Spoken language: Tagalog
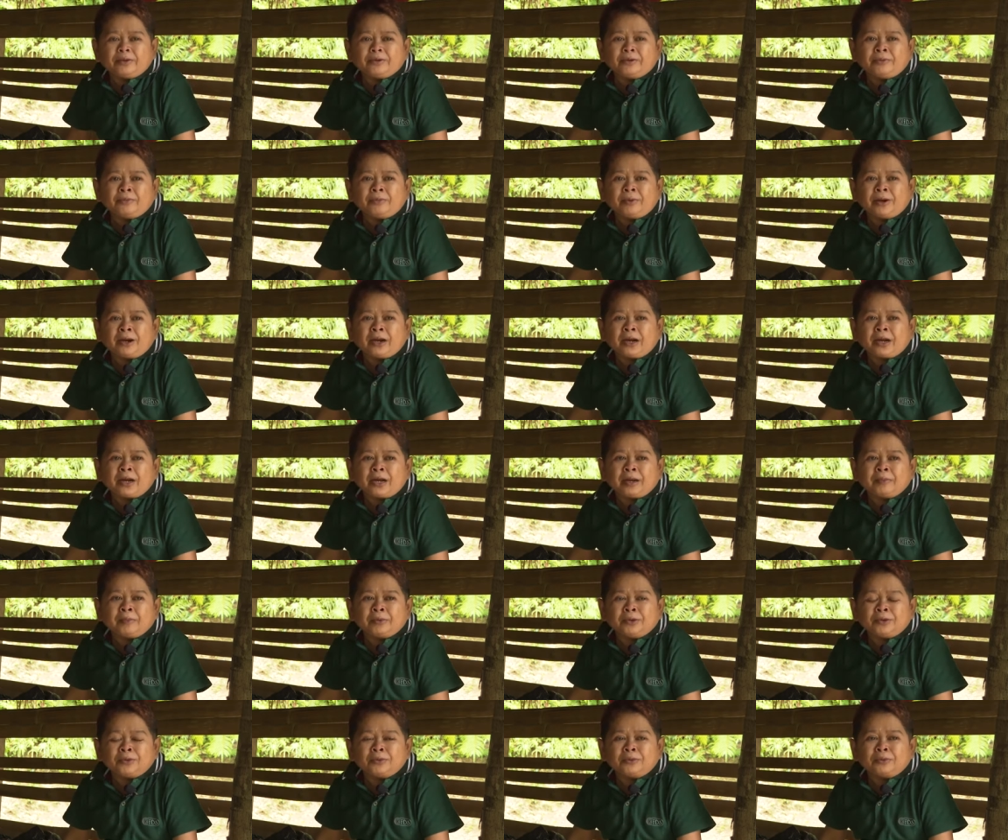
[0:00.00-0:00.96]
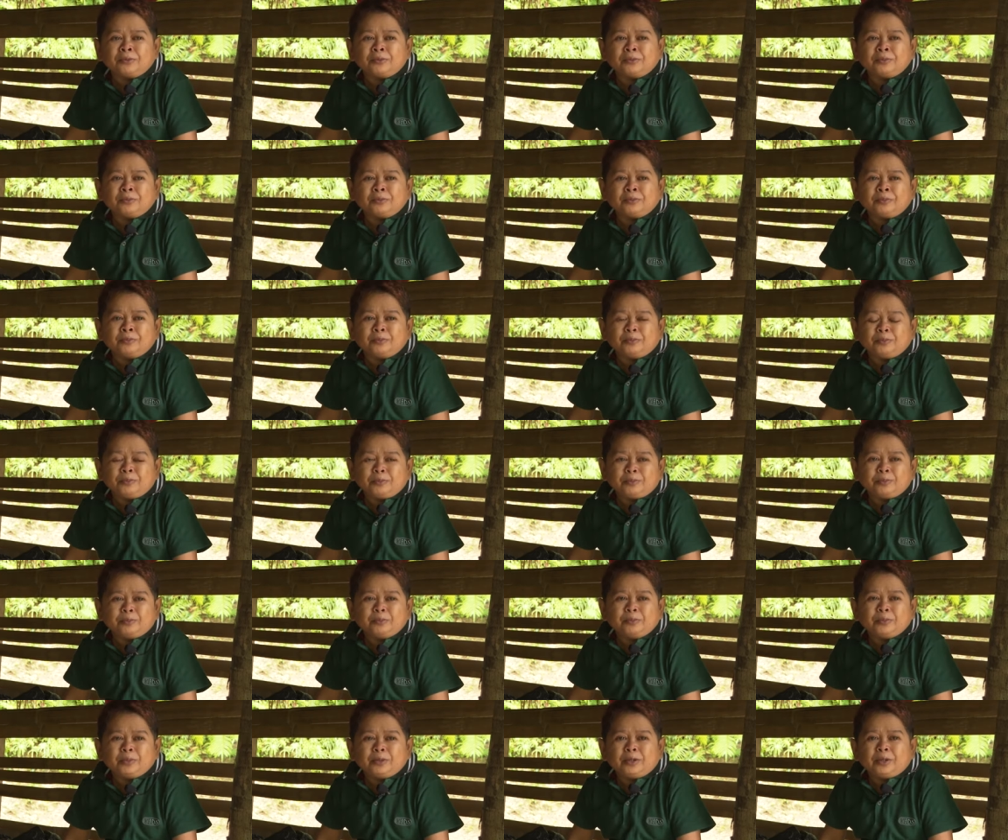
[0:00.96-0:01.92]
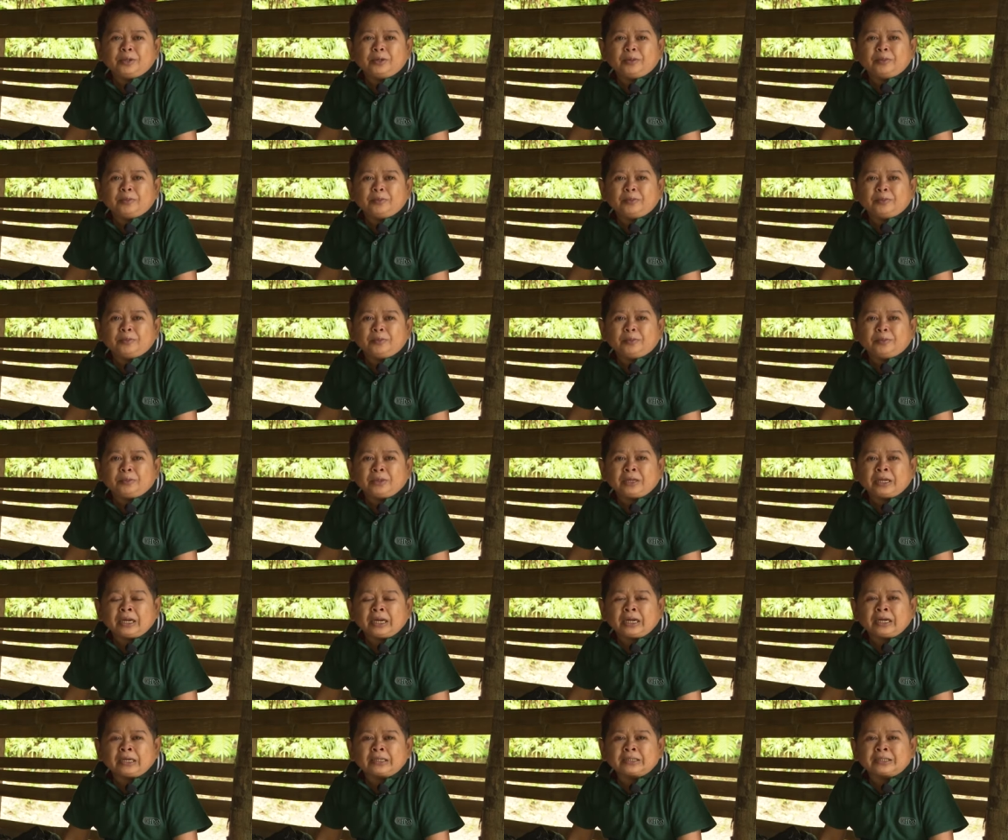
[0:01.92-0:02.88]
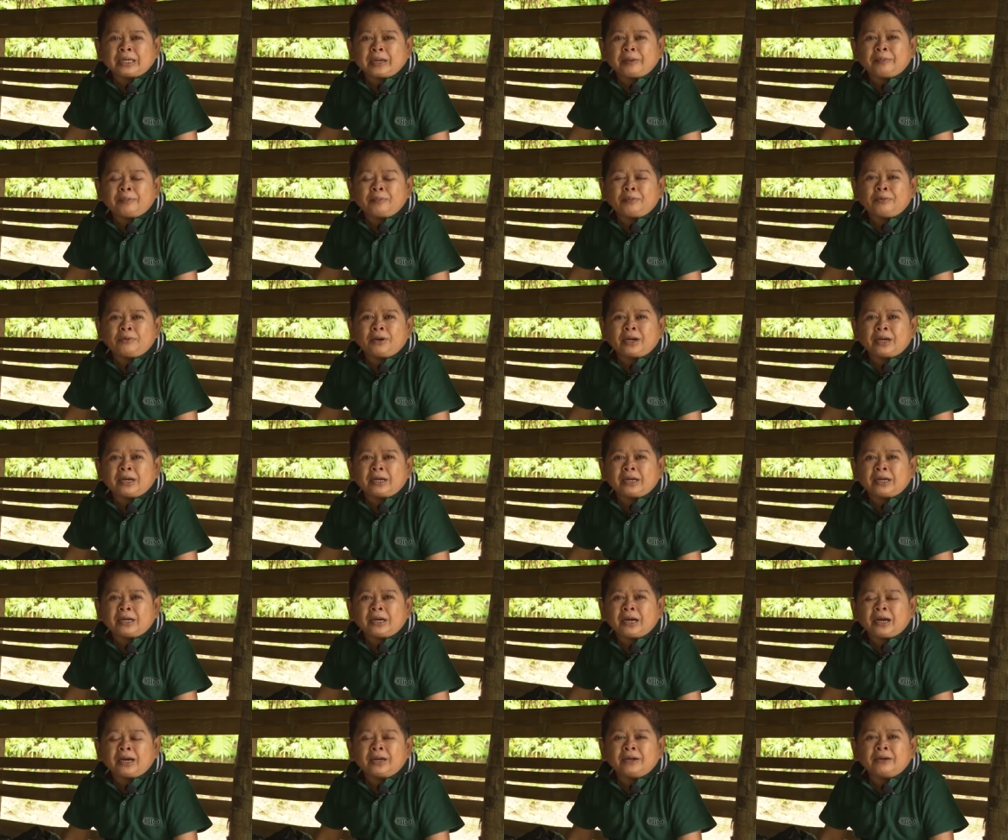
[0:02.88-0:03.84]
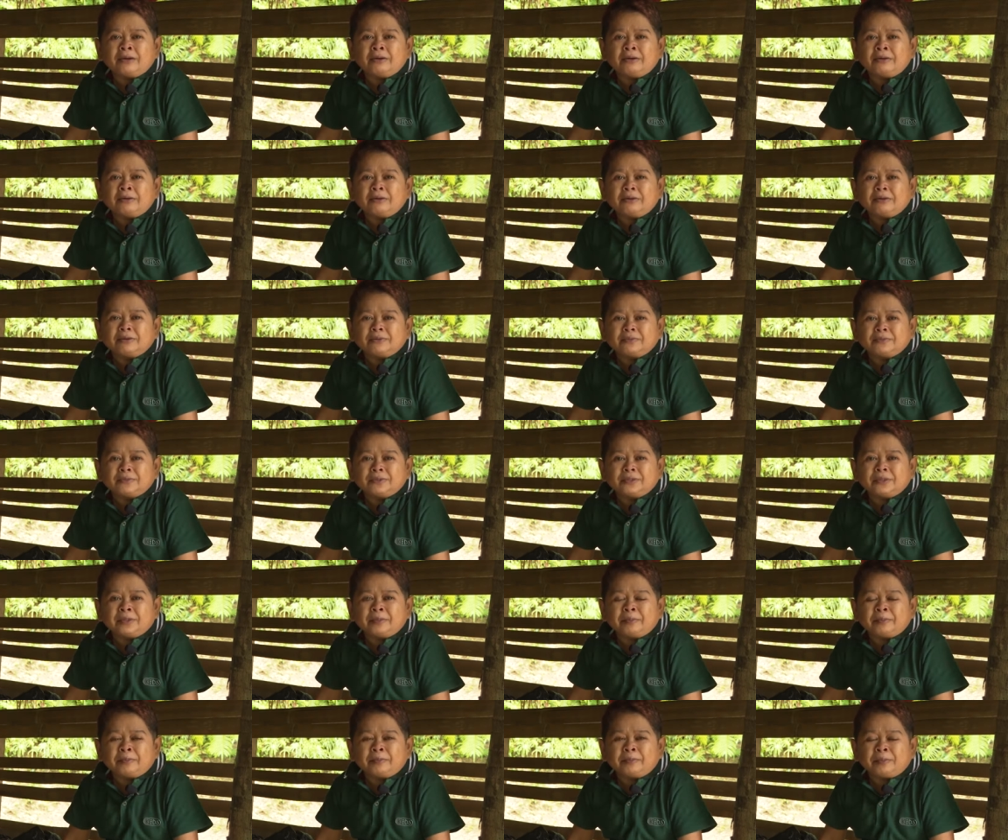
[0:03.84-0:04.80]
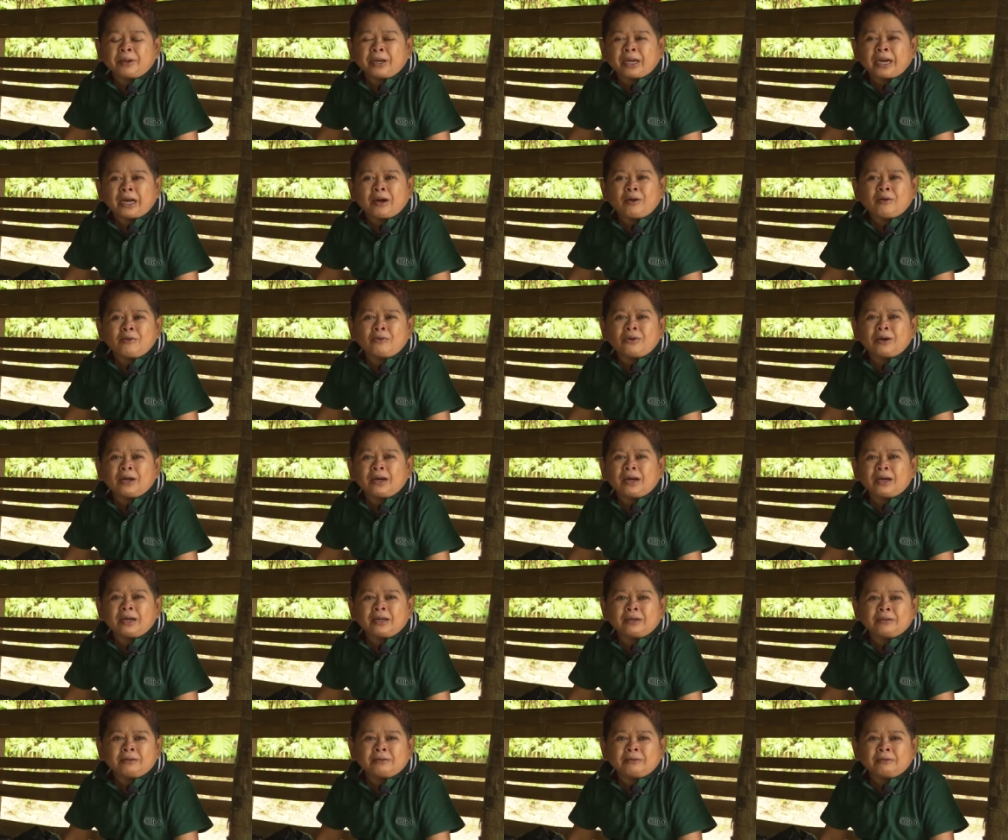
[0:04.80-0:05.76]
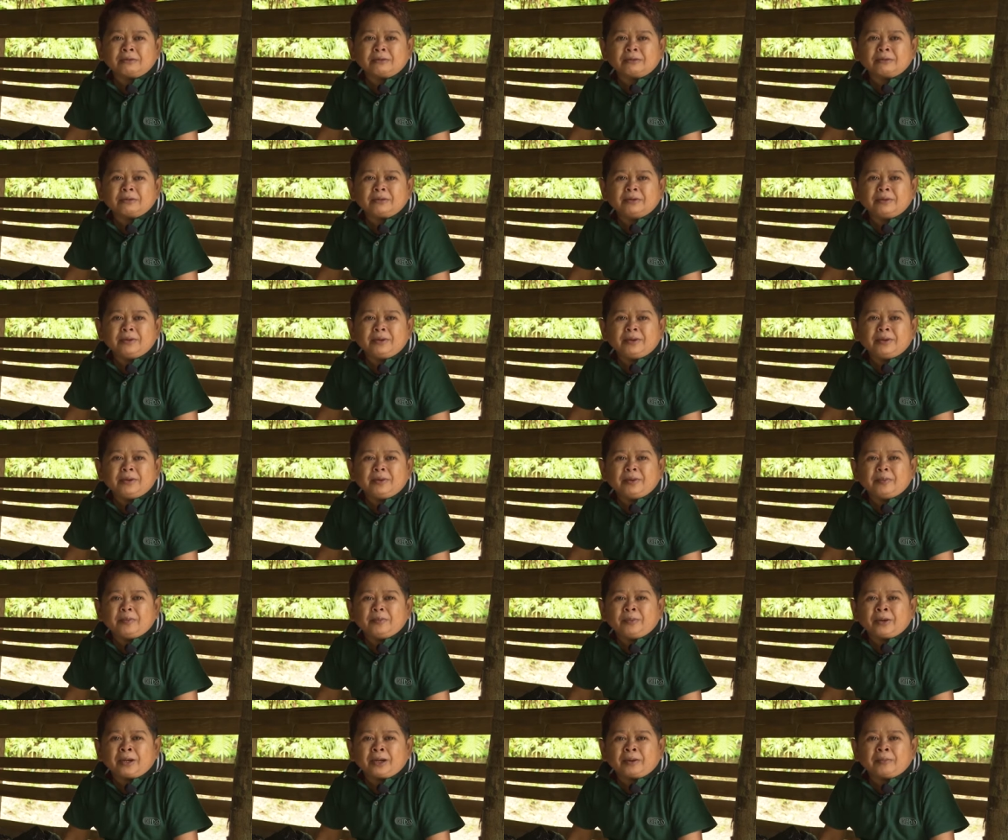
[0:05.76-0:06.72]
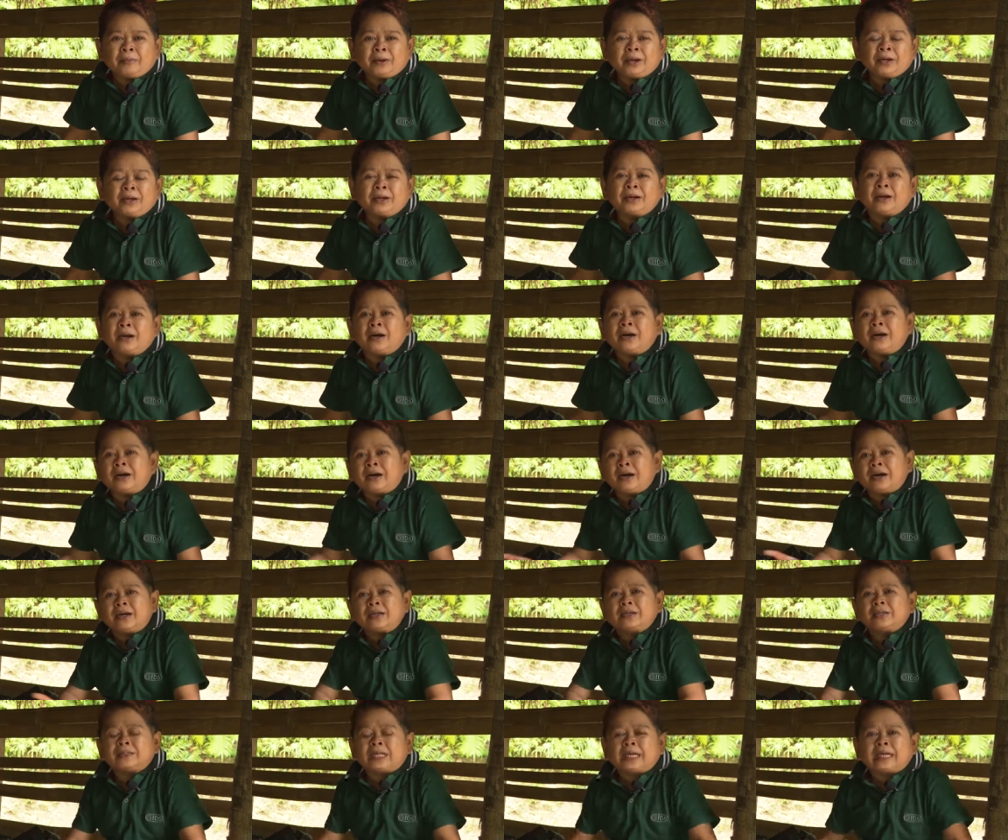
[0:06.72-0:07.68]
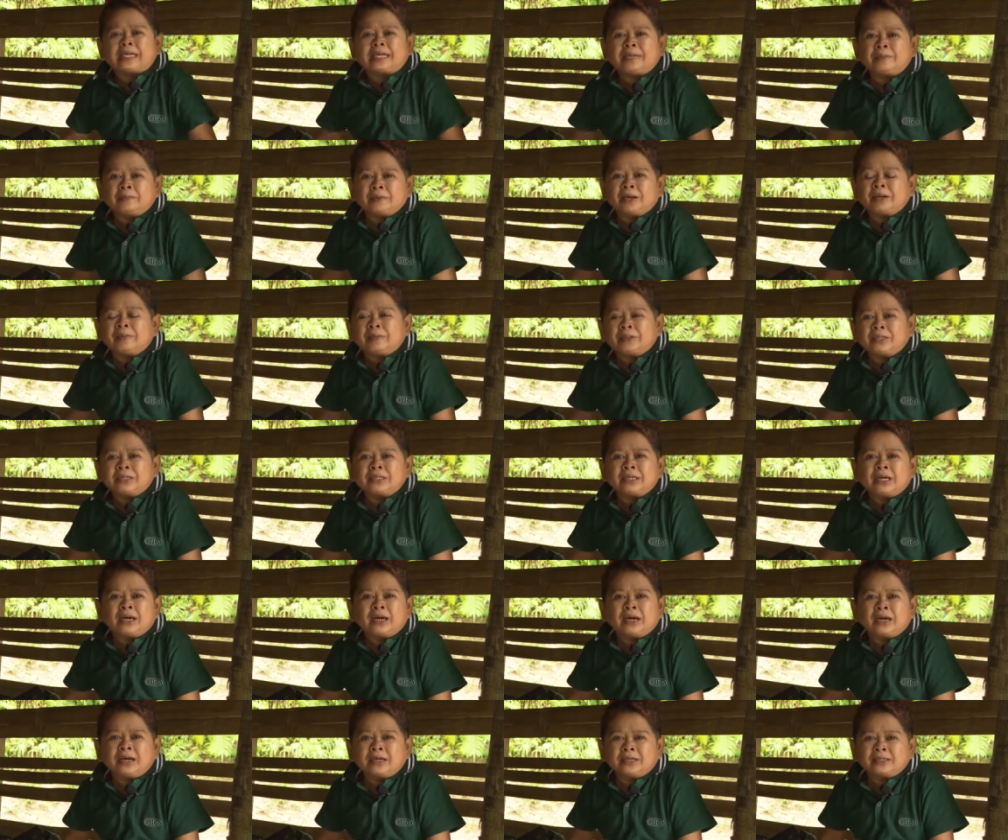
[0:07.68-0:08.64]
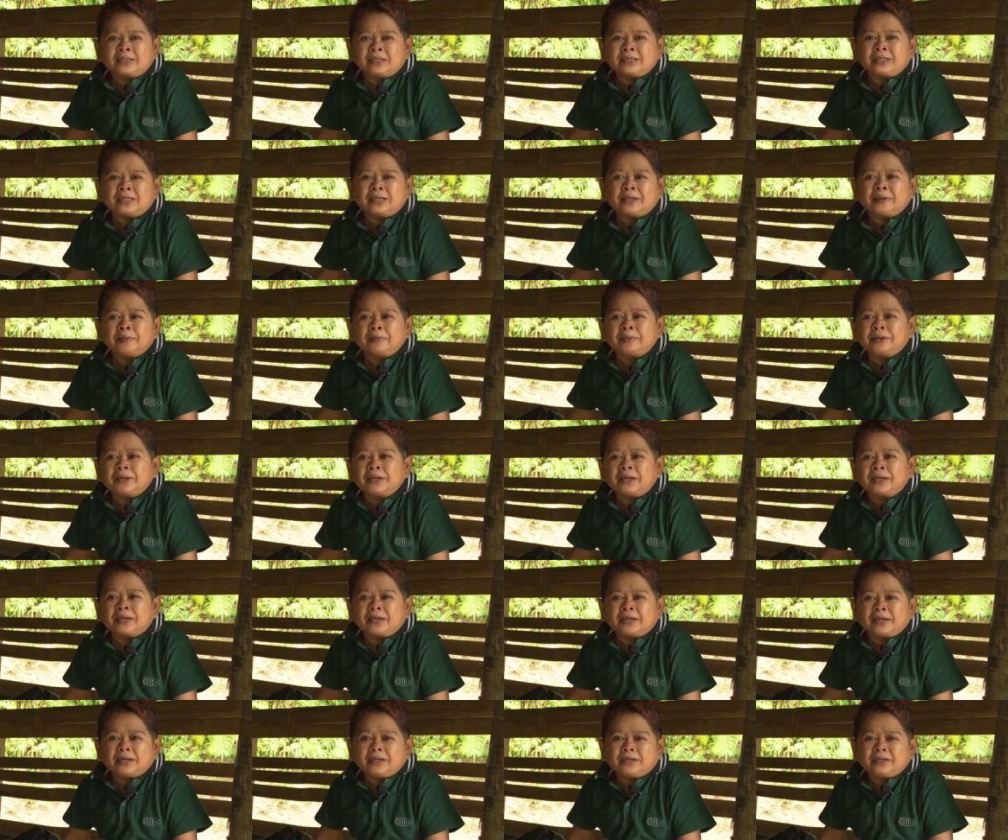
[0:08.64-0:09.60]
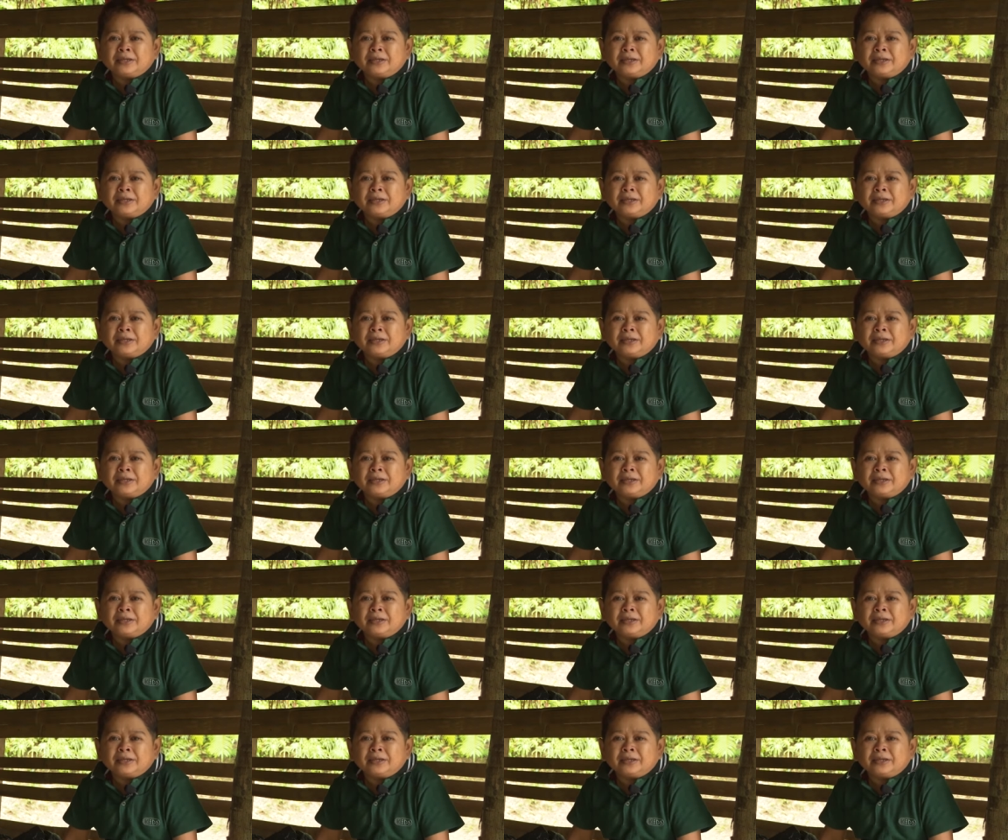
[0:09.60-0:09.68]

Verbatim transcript: Kumbaga kami yung pinagtagpo ng ano, ng panahon na ano, para magka-tandem kami sa sa TV.